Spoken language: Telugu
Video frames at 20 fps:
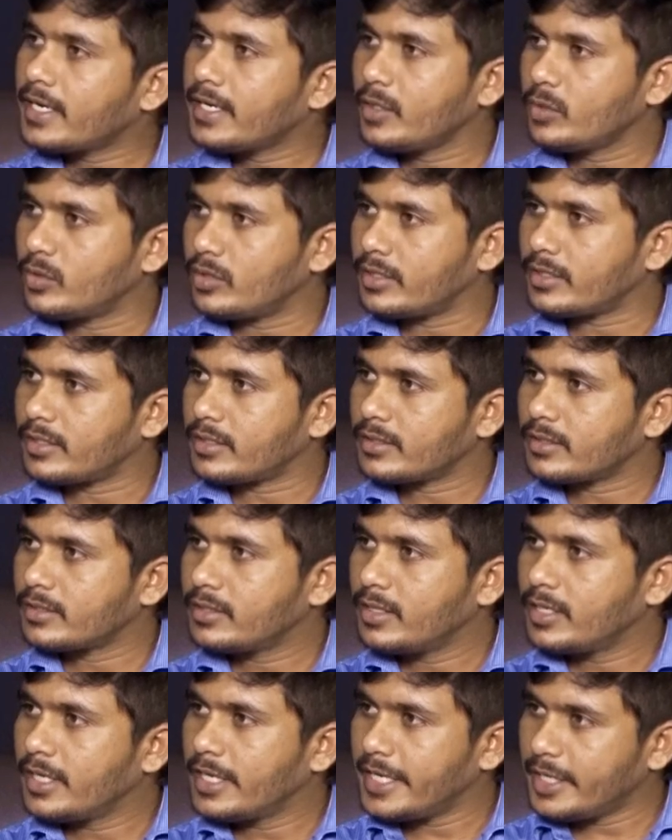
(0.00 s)
లానే ఉంటారు
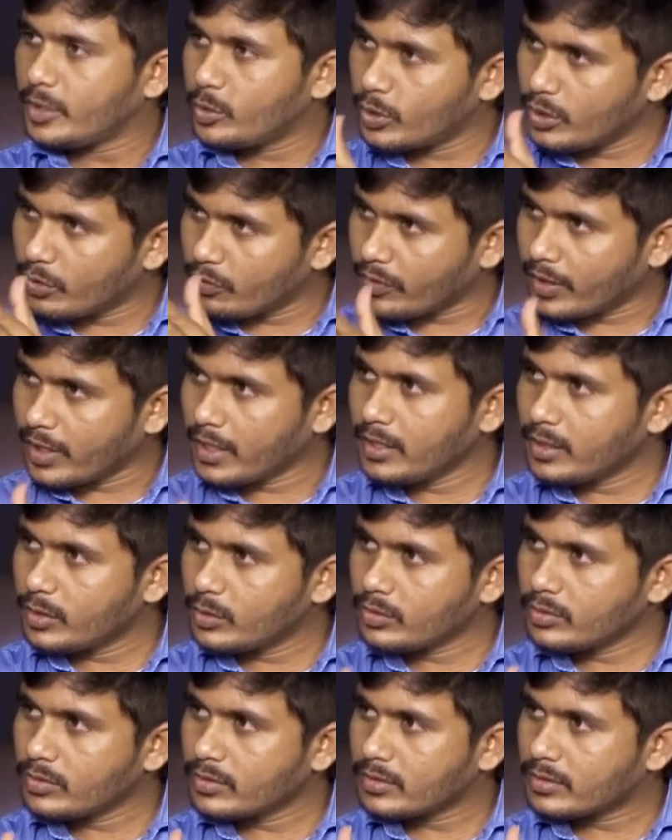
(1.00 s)
ఇటువంటి
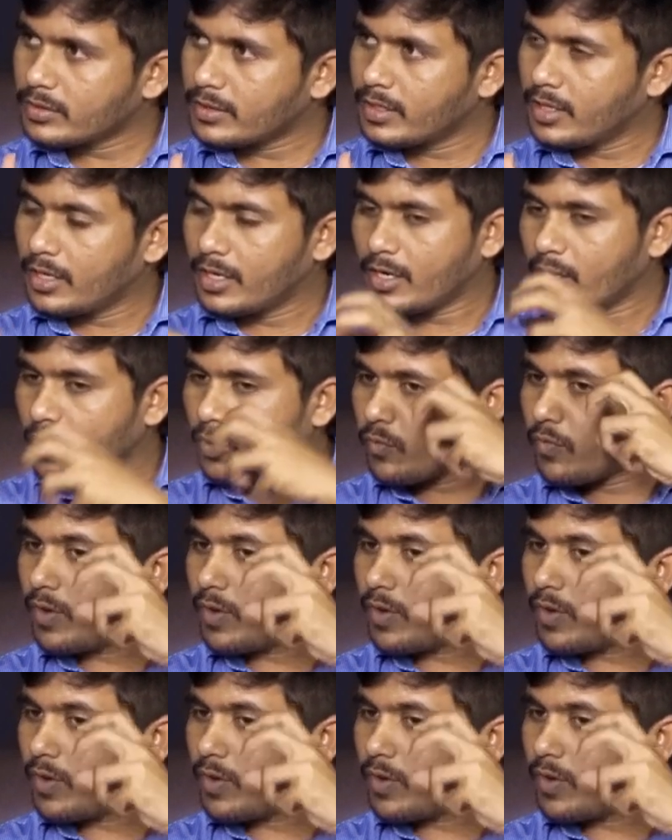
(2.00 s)
వాళ్ళు hmm.